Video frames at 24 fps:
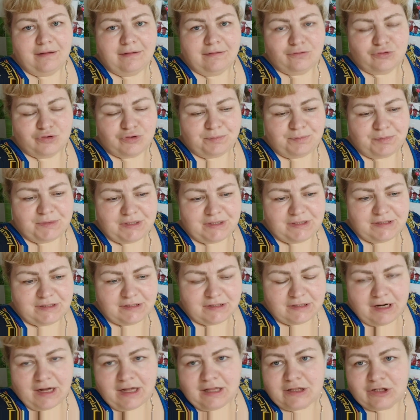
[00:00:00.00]
уже
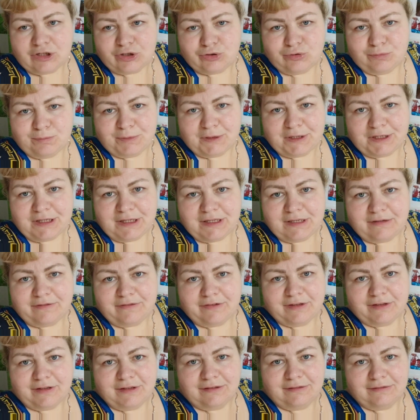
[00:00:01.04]
перестирала, что
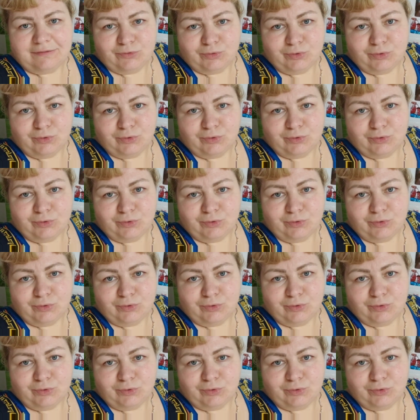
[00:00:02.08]
планировала.